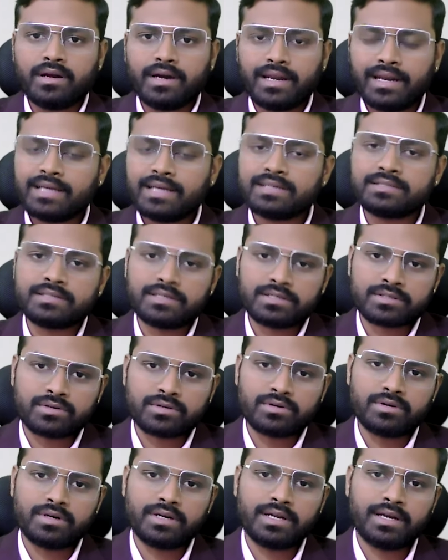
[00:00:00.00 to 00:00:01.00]
అనలైజ్
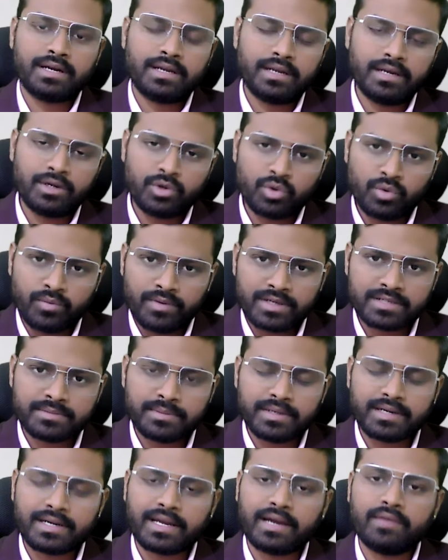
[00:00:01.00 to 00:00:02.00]
చేసుకోండి అంటే ఈ టూ వీక్స్
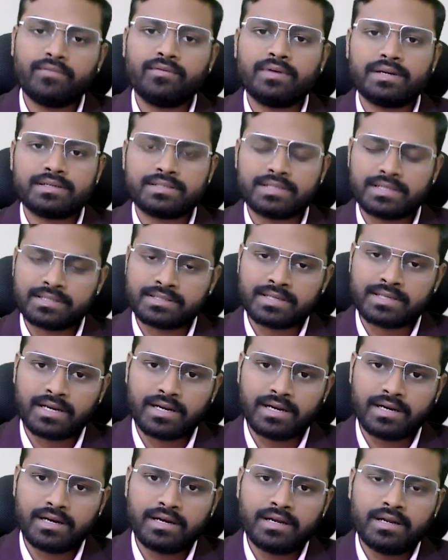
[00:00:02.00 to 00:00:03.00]
మీరు టైం వేస్ట్
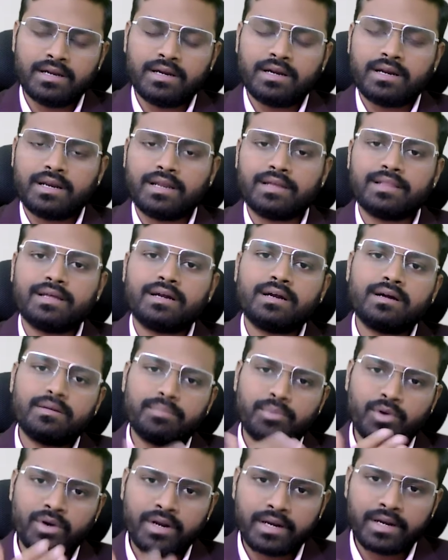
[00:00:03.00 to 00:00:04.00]
చేశారా లేదా
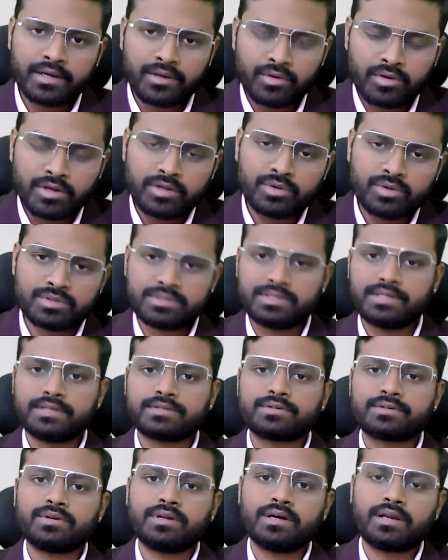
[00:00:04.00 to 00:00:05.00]
ప్రొడక్టివ్గా యూస్
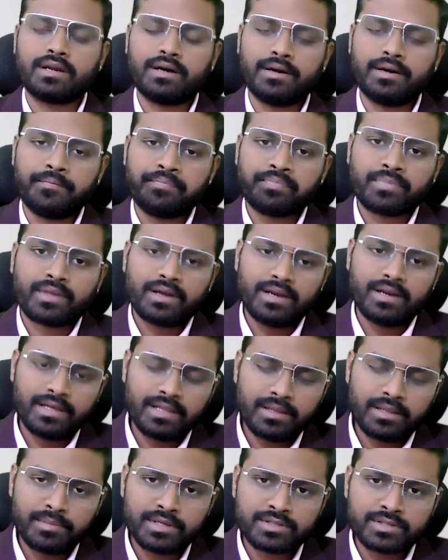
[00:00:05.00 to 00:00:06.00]
చేసుకున్నారా
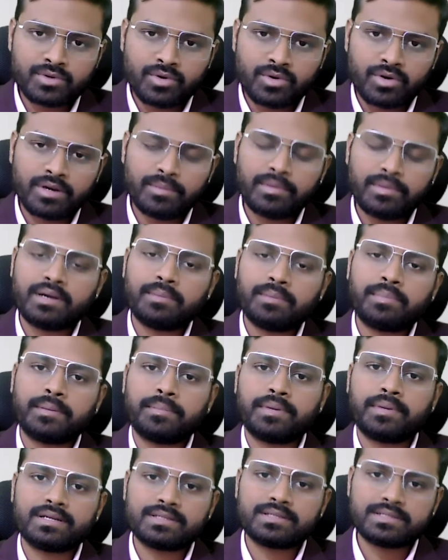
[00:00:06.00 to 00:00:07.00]
లేదా మీ స్కోర్ని బట్టి
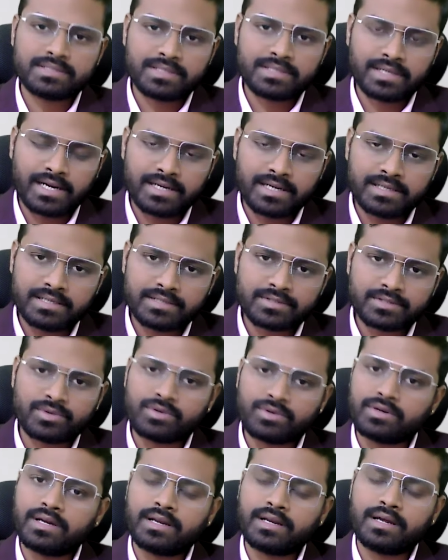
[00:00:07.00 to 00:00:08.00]
ప్రిపరేషన్ స్టార్ట్
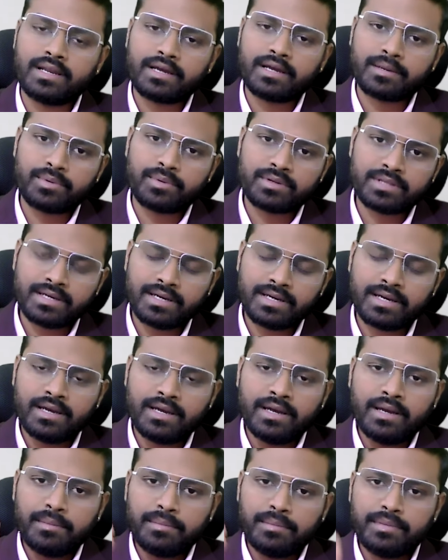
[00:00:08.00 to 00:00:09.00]
చేసుకున్నారా లేకపోతే
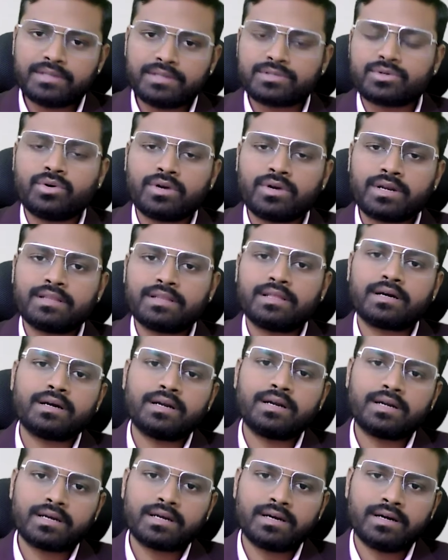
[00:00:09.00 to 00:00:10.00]
మీ స్కోర్కి
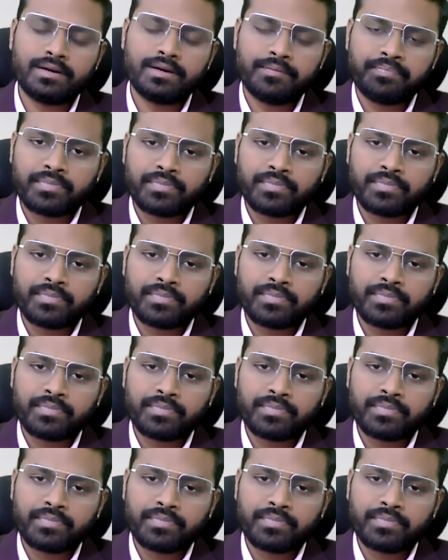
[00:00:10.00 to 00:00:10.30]
తగ్గట్టుగా